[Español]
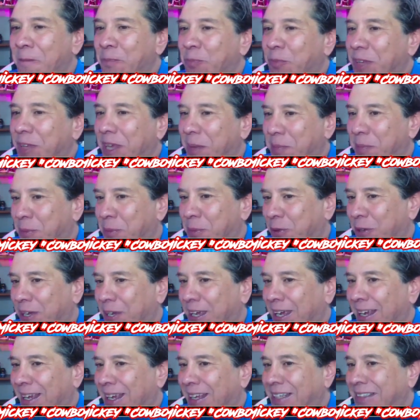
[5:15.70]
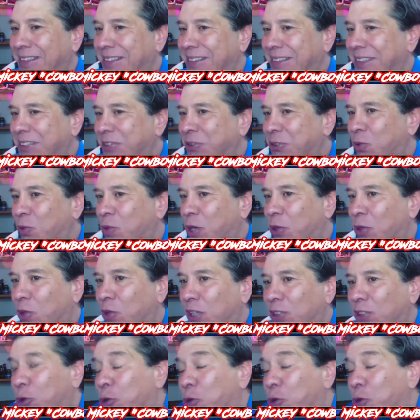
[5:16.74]
que porque, insisto, cuando
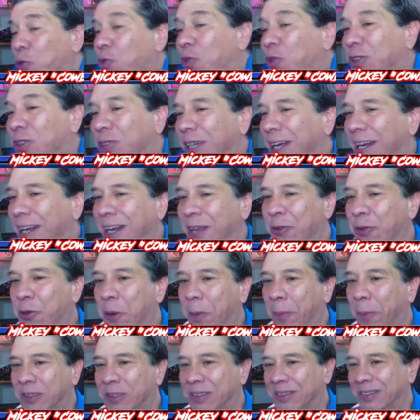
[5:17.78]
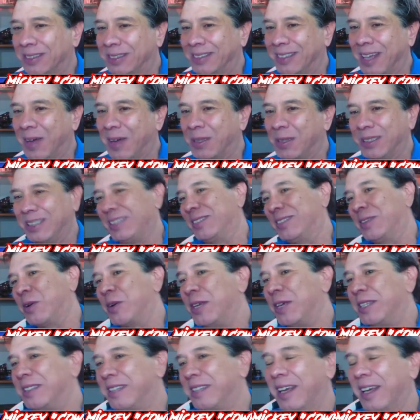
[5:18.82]
les doy uno y soy ganador, pues a veces
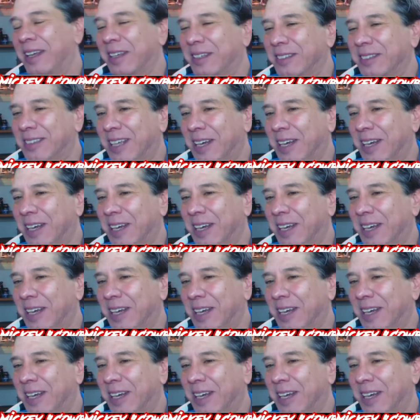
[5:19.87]
ahí se,